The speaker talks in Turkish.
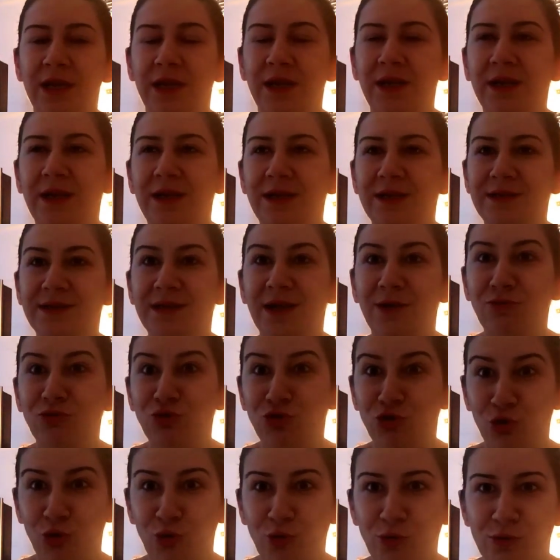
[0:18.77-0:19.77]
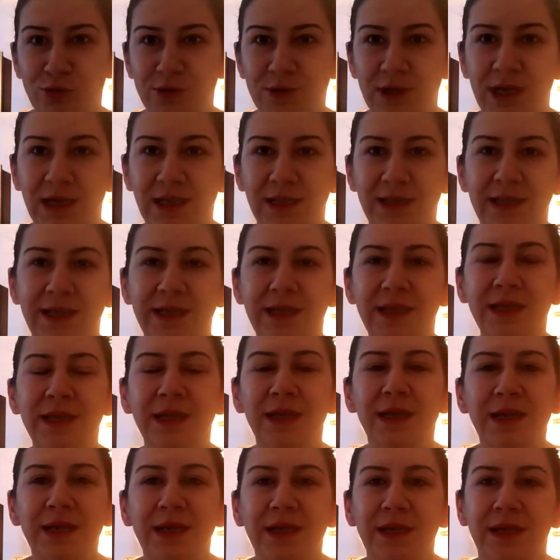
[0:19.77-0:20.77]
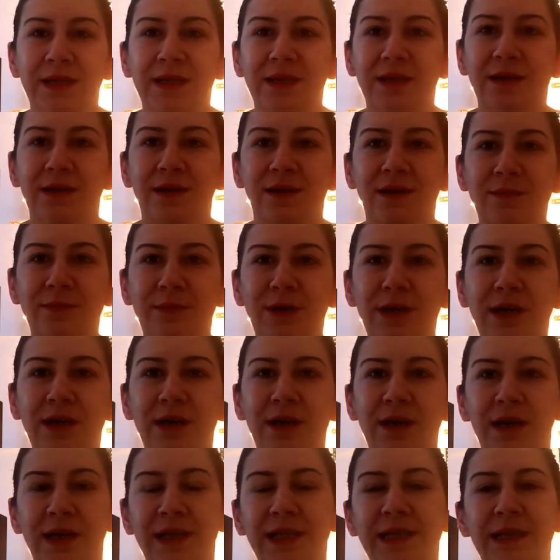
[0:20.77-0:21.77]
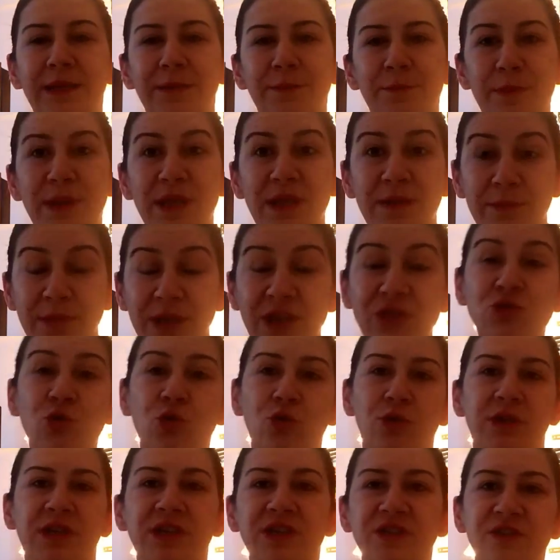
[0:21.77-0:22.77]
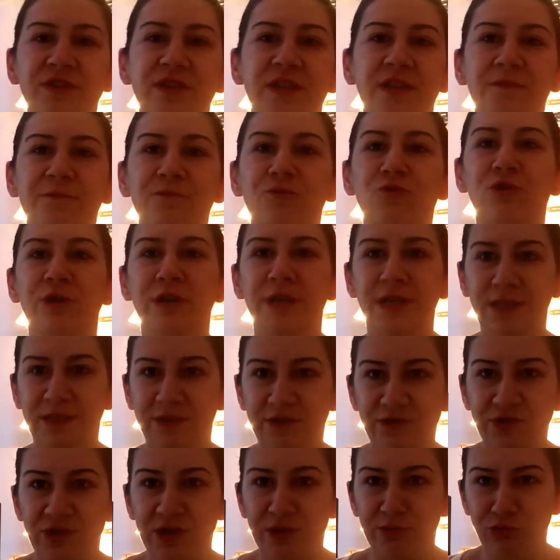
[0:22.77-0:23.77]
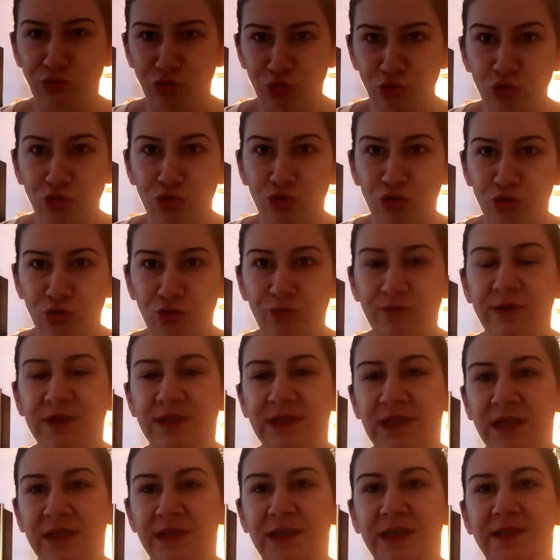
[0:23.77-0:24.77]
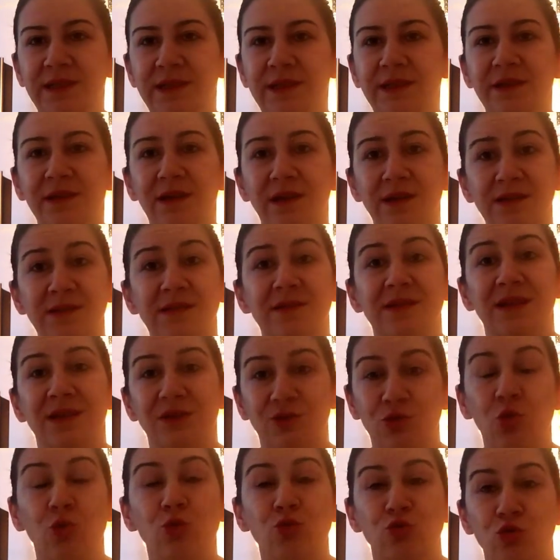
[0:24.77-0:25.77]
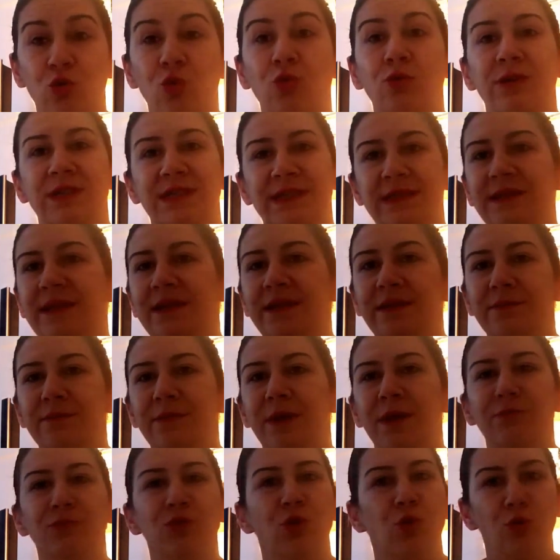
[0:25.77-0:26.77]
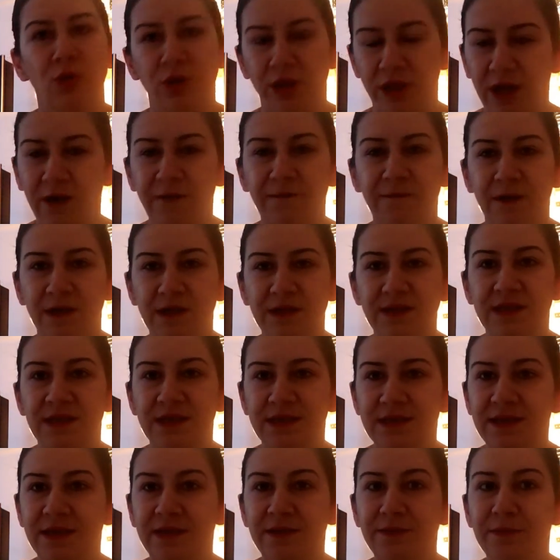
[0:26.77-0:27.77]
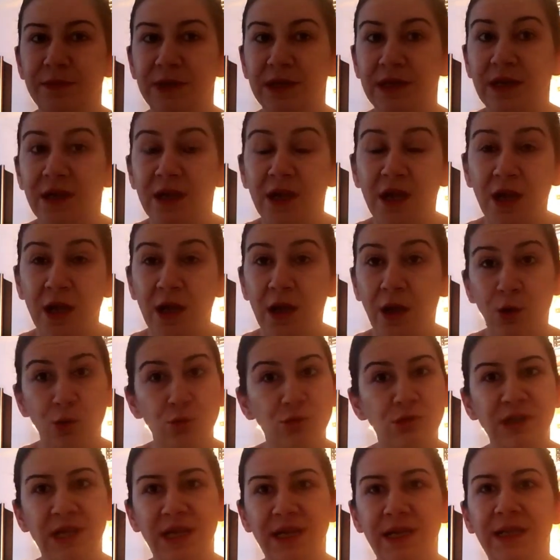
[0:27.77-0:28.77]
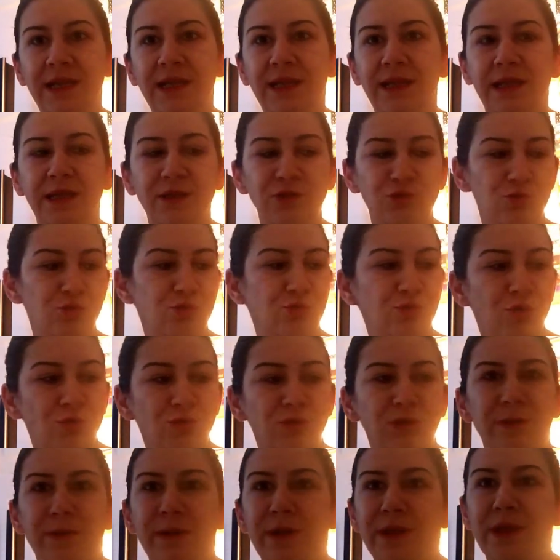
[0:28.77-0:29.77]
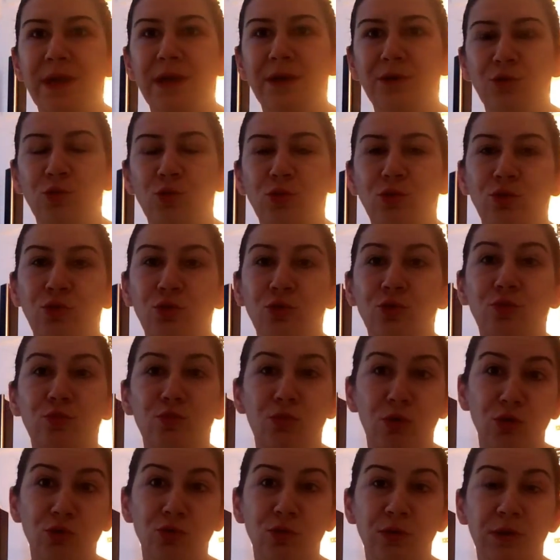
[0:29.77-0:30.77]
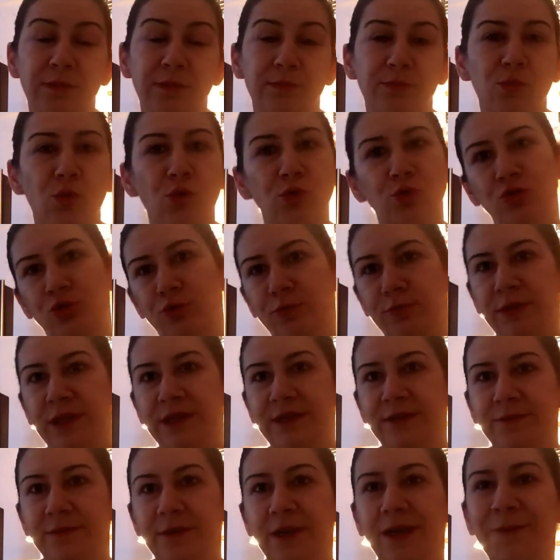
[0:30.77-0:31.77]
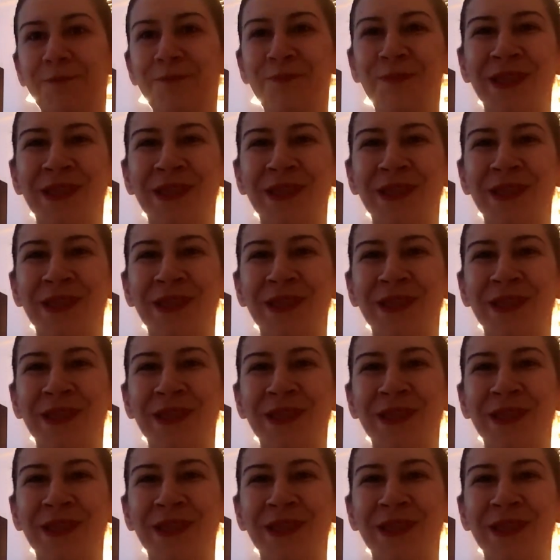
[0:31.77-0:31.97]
E, İstanbul çok güzeldi. E, ama hani birçok bir kişi de fuara gideceğimi düşündü ve zannetti. Aslında çok çok istedim. Hem de o kadar fazla istedim ki. Özellikle şu son zamanlarda okuduğum Bodrum dedim ya.